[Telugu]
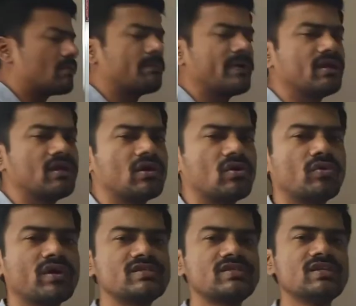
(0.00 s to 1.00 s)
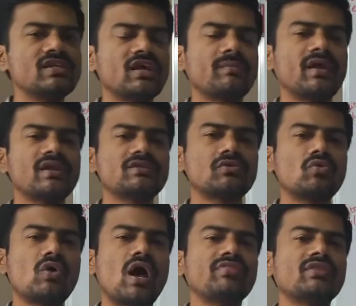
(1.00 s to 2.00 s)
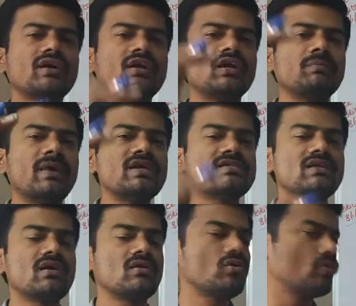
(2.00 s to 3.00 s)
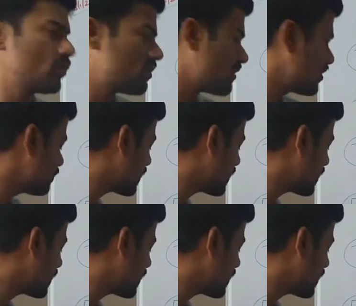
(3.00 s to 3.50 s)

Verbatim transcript: కంపెనీలలో ఉండే సీనియర్ మేనేజర్లు అంతకంటే పై స్థానాల్లో ఉన్నవారు